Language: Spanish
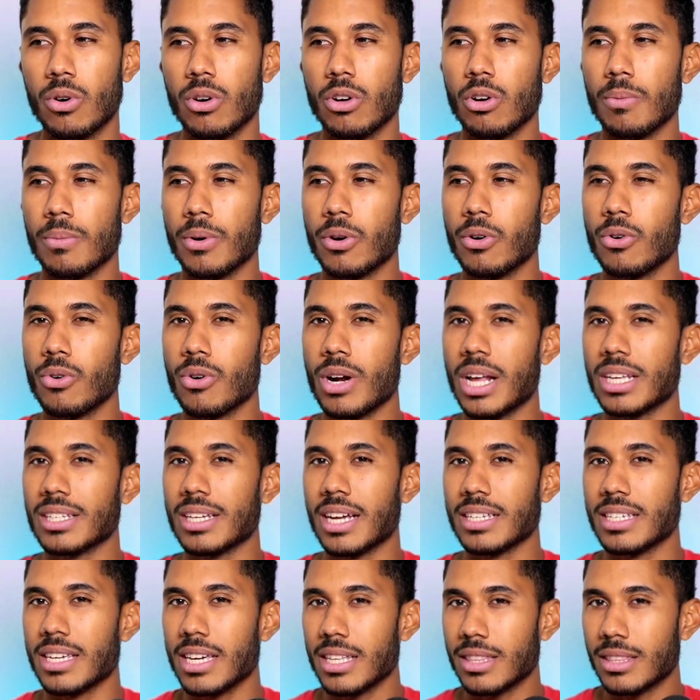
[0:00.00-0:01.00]
a lo mejor unas
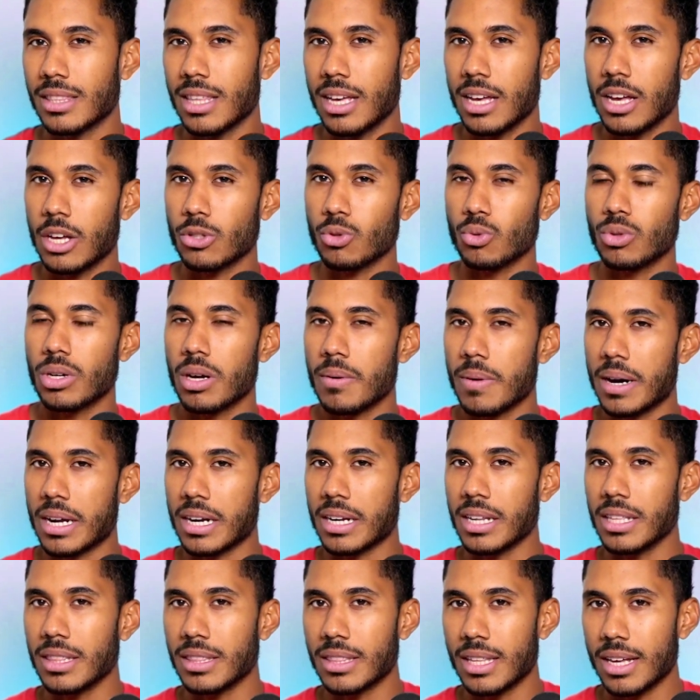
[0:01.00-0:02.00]
galletas, una
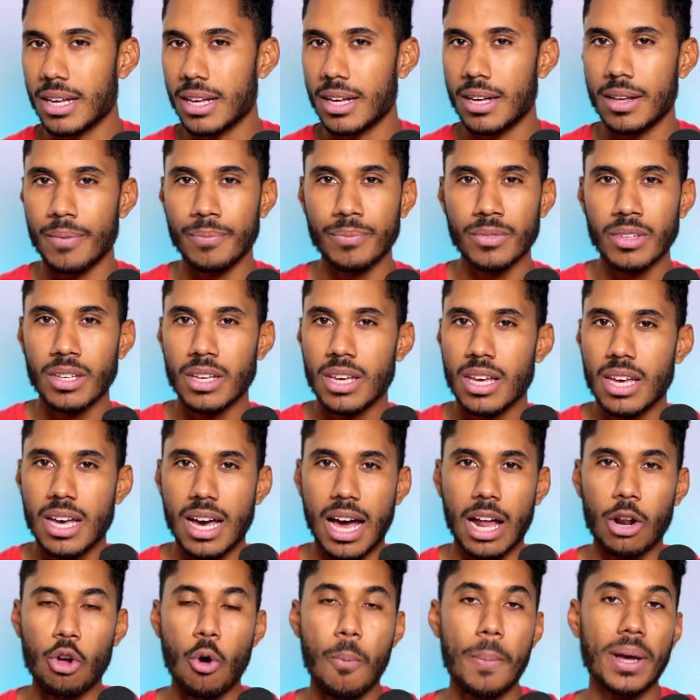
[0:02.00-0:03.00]
barrita,
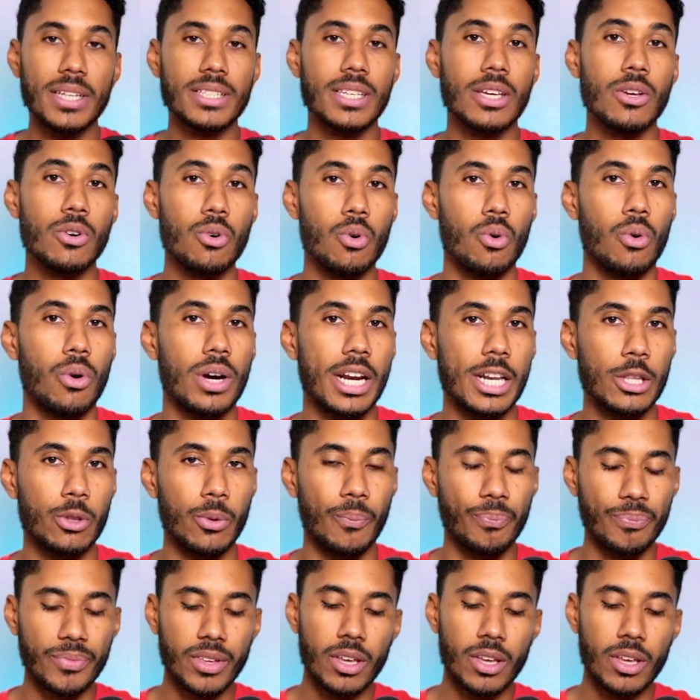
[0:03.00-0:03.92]
algo más en concreto.